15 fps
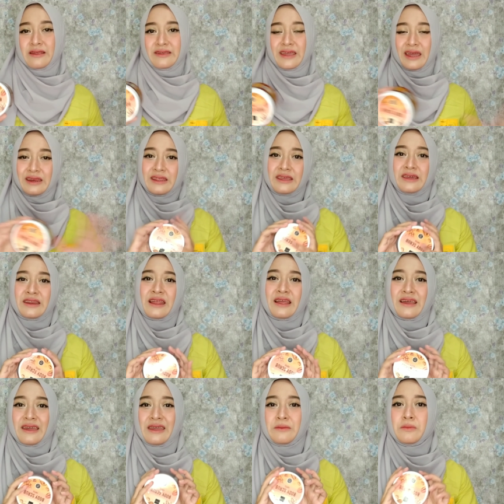Jadi
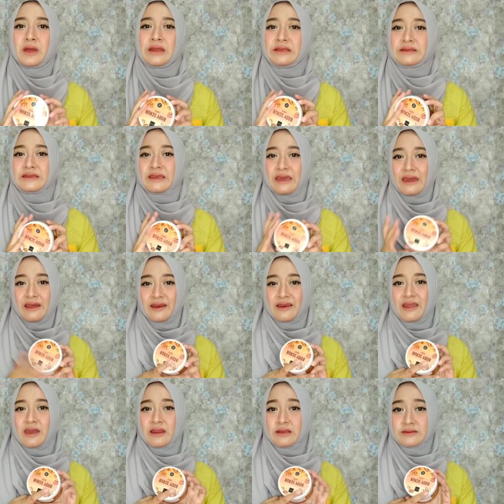rangkaian body
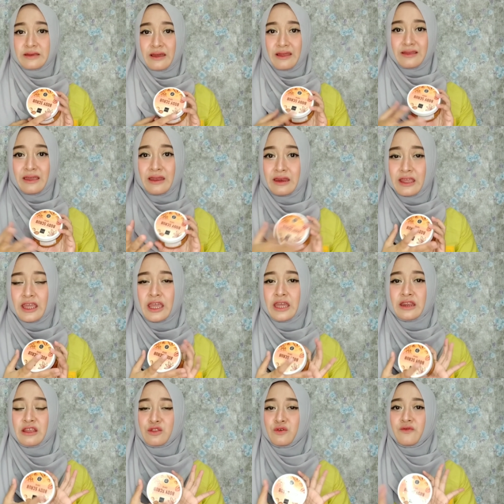care dari Scarlett
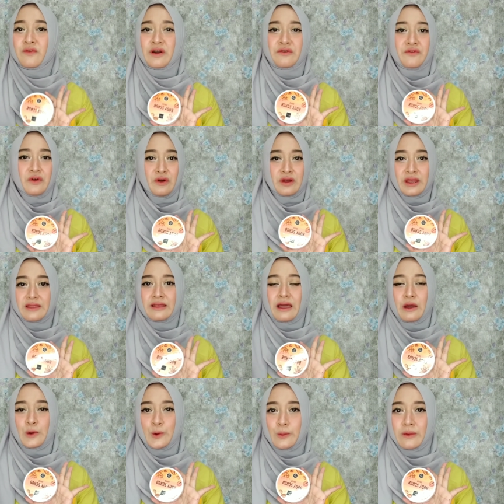ini ini tuh favorit
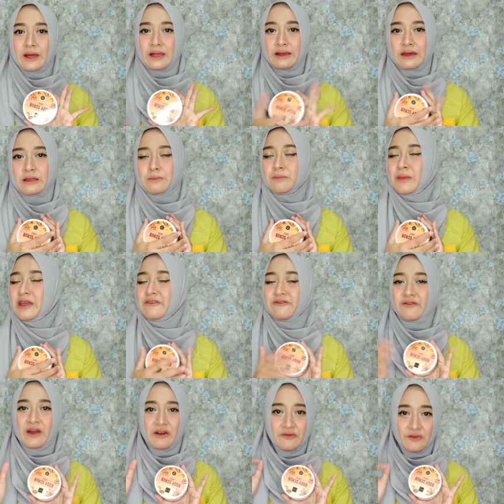aku banget,
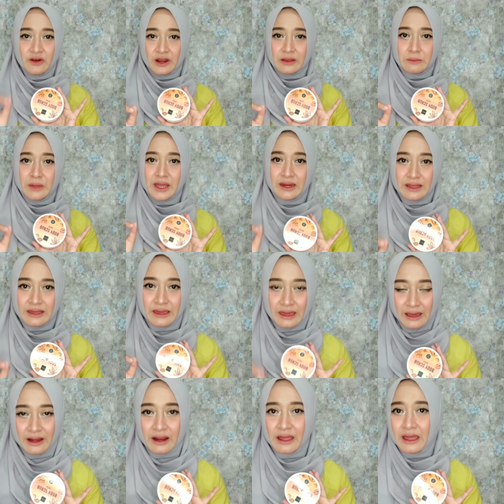my favorite body
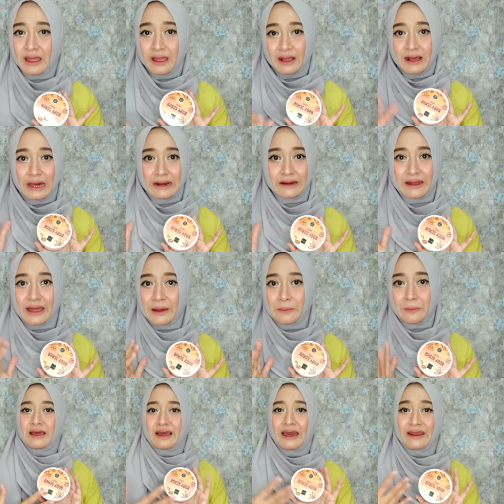care
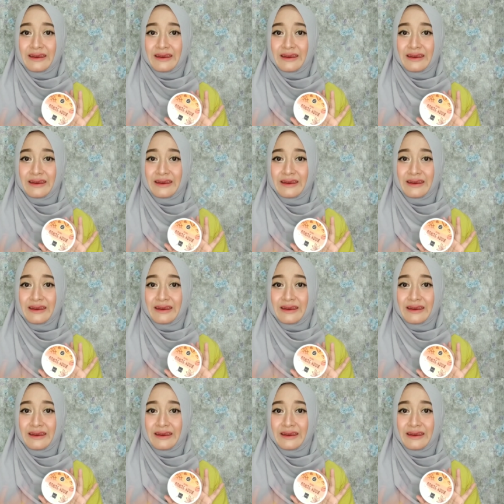karena apa?